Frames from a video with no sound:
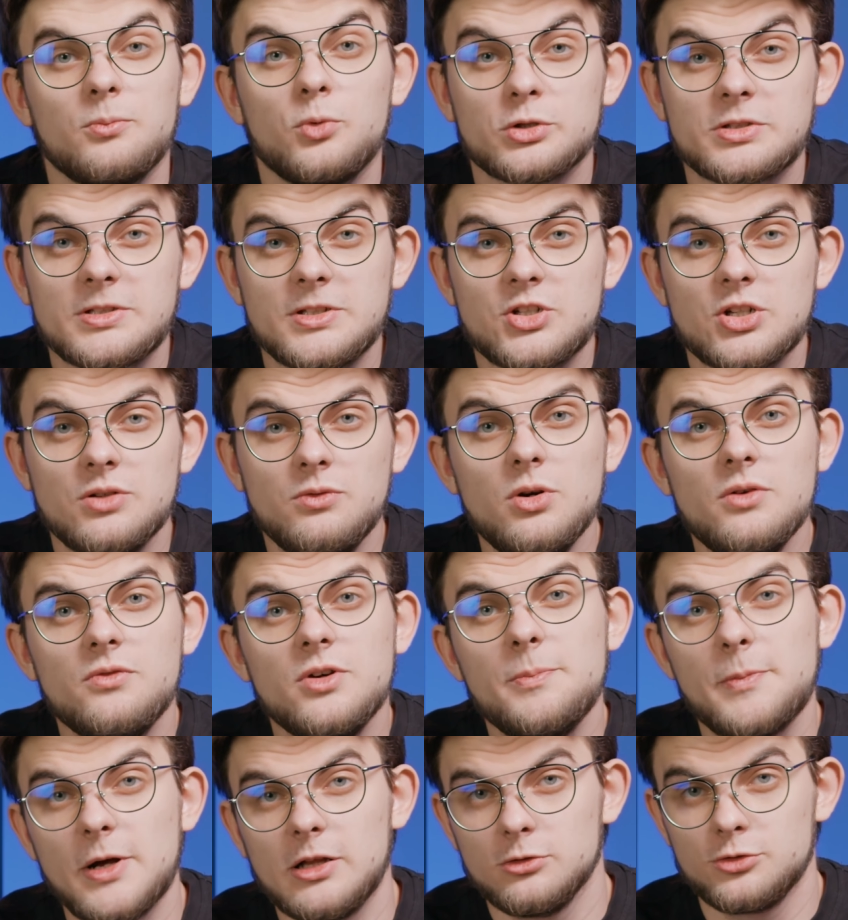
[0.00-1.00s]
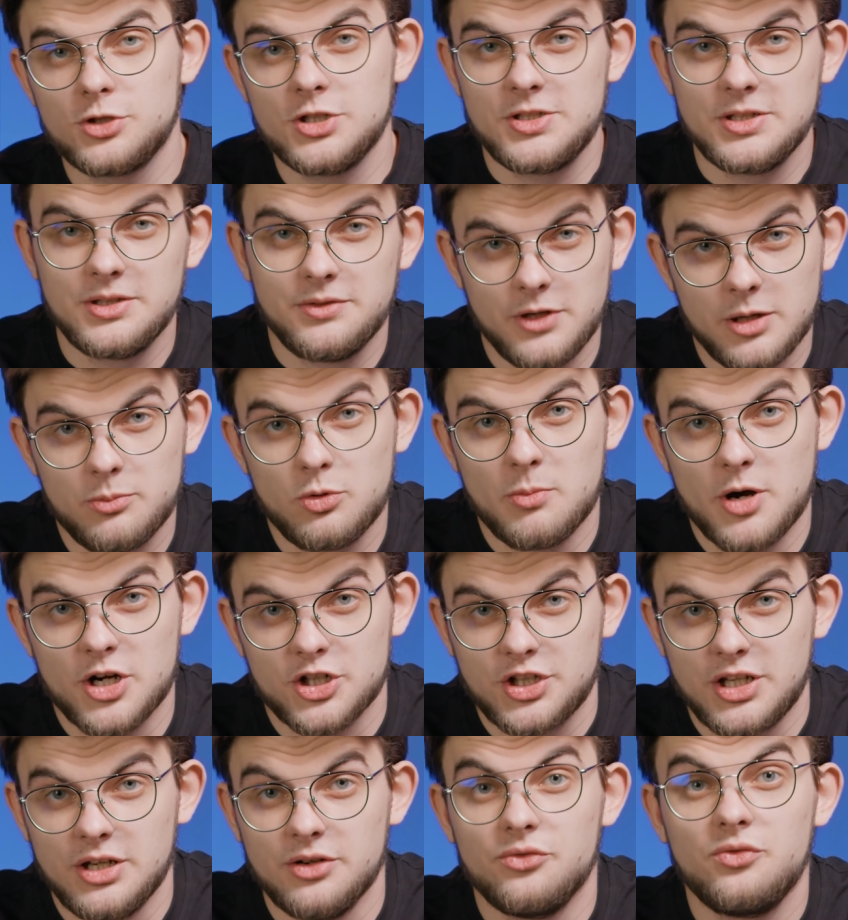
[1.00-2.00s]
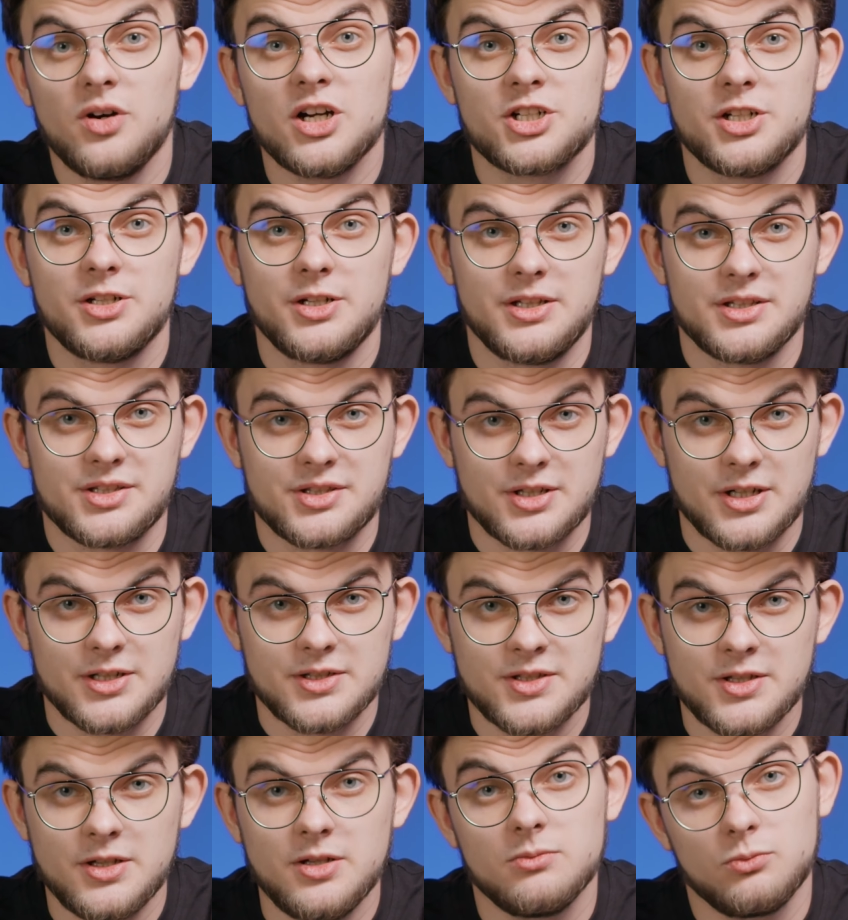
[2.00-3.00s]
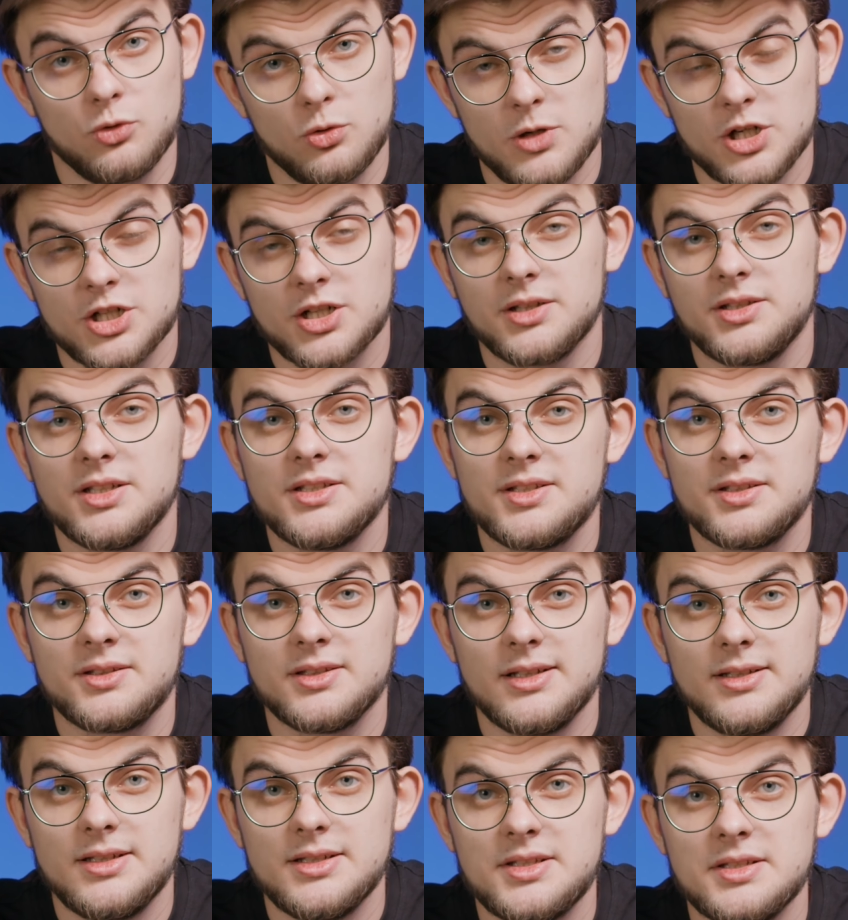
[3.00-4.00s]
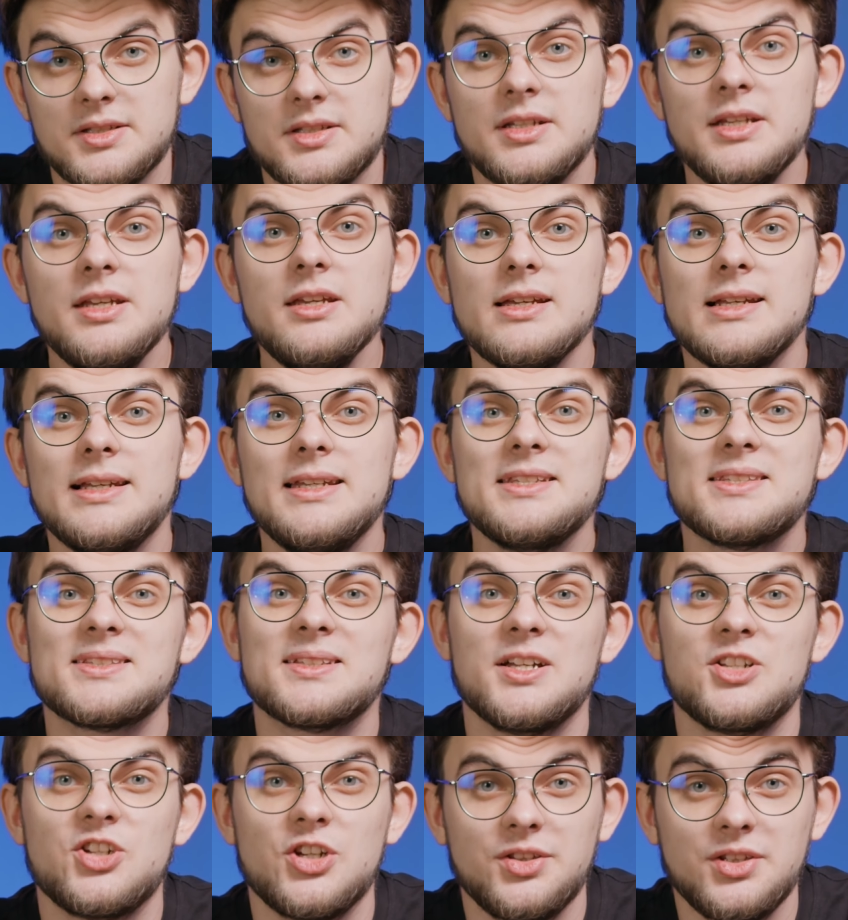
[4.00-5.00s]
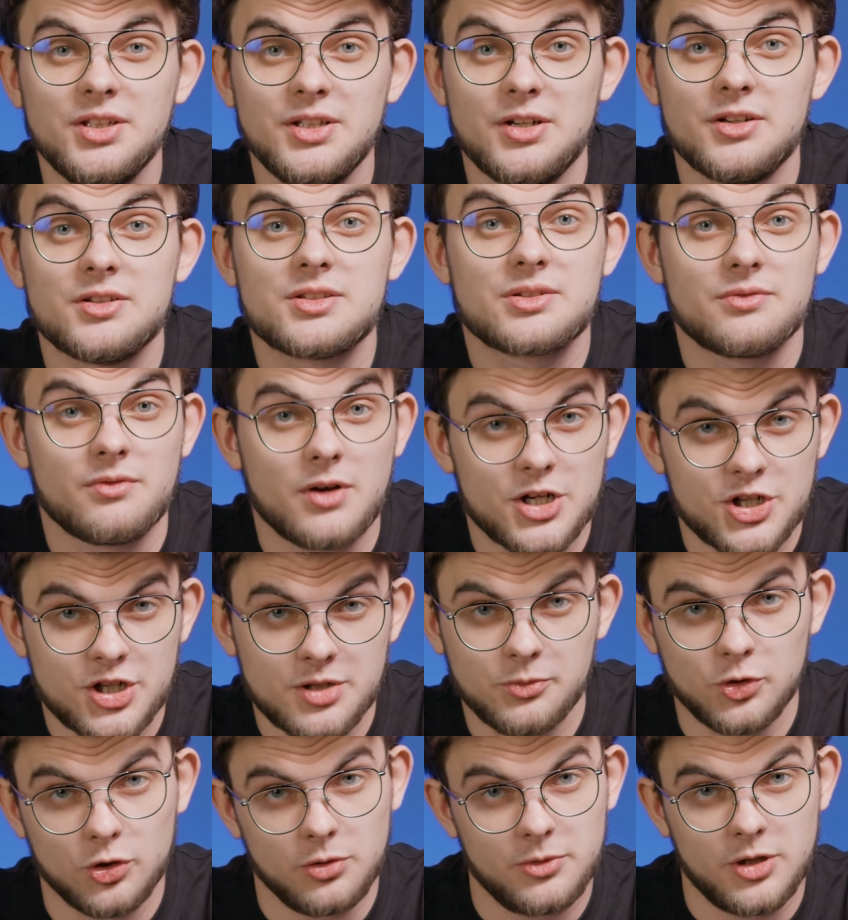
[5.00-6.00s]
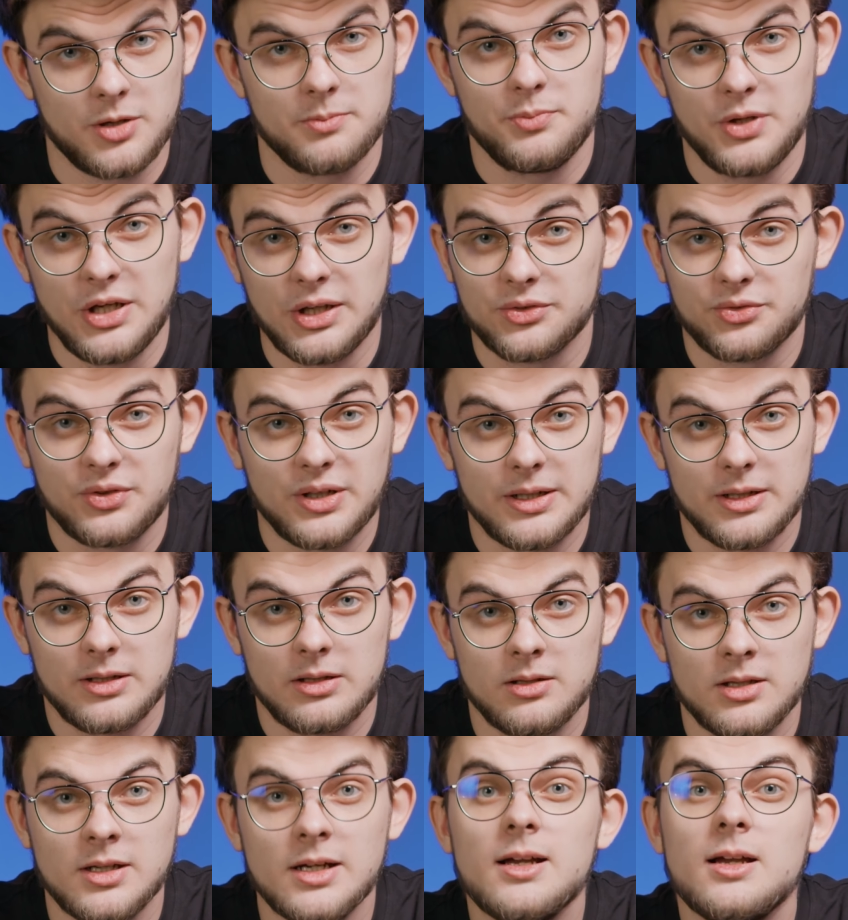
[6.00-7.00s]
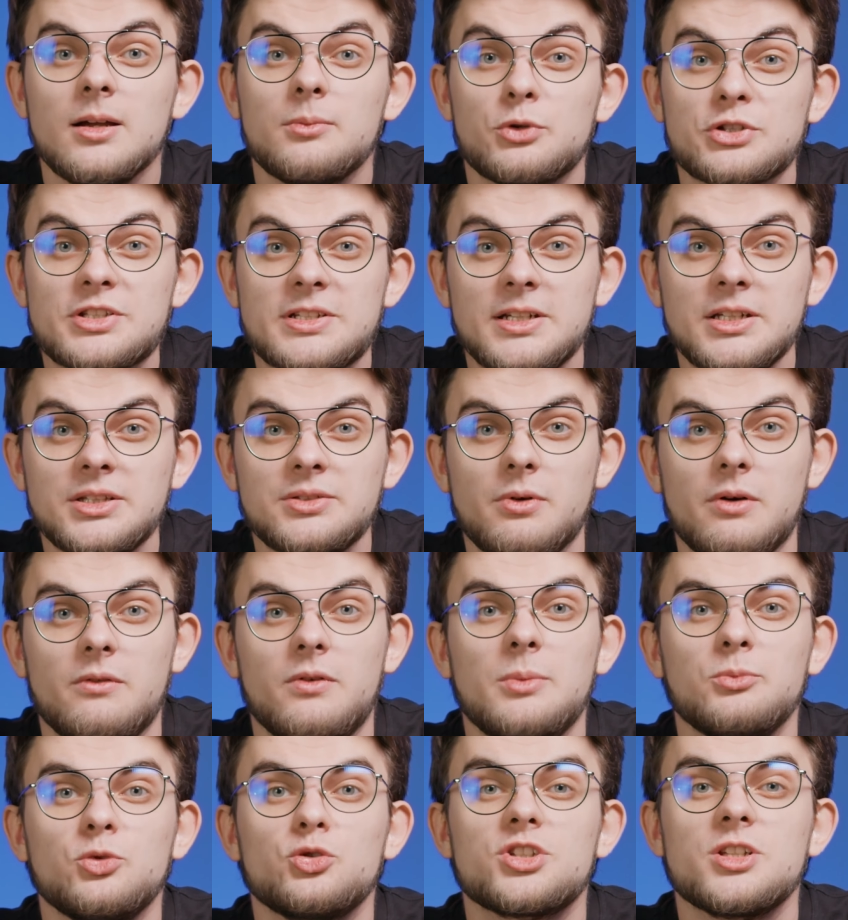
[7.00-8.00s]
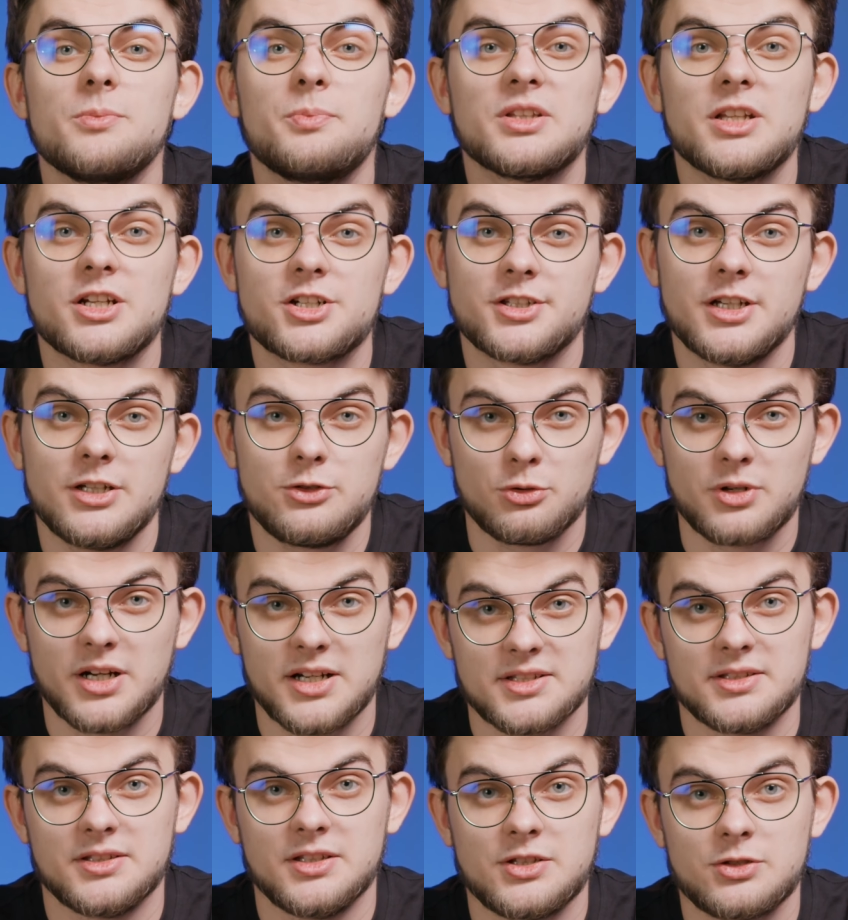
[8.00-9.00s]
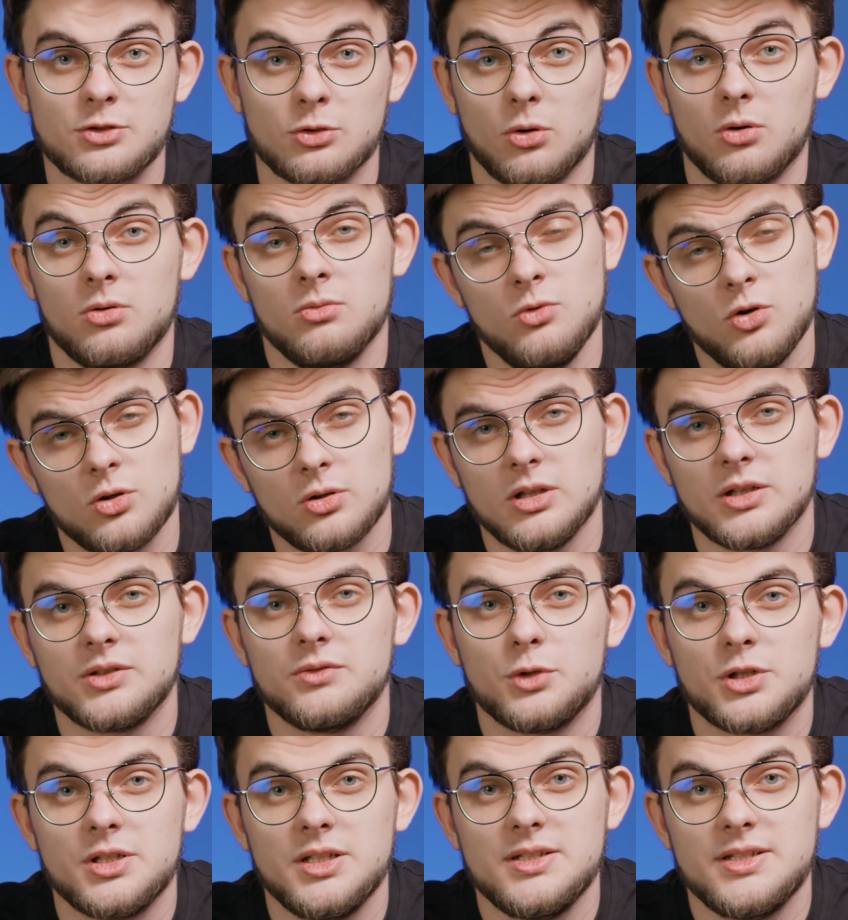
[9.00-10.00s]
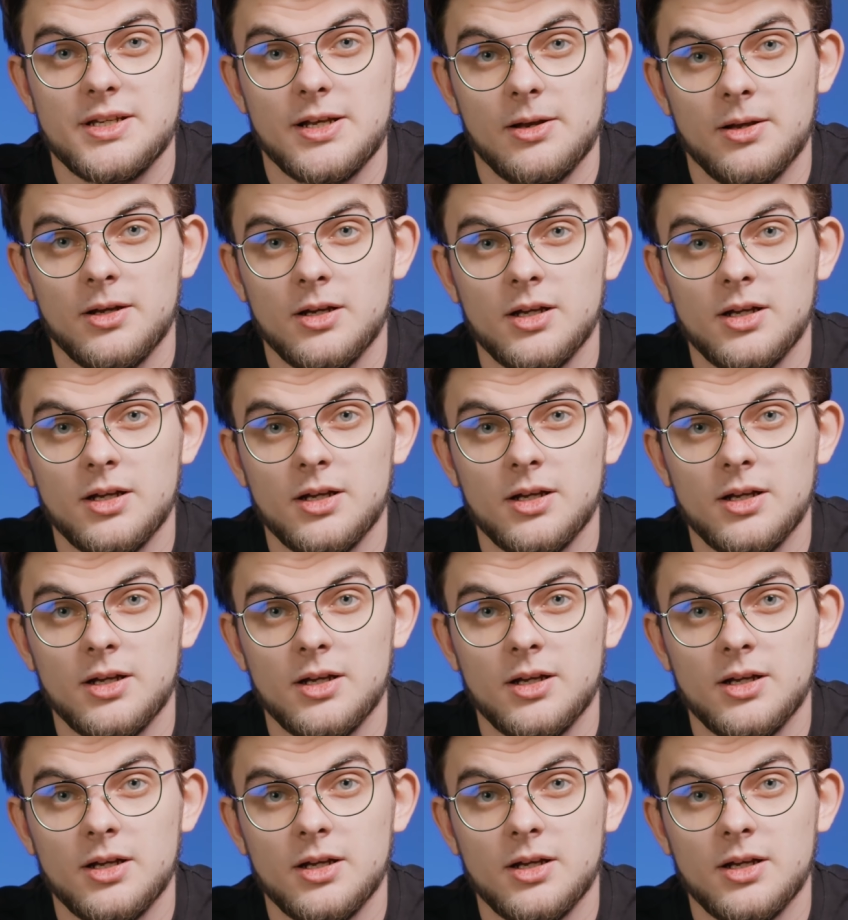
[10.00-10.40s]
После чего вы получите две бумажки. Ваша регистрация, бумажка 10 на 10 и лист А4 с вашим номером ПНФЛ. После этого вам нужно подождать указанный срок, около двух недель.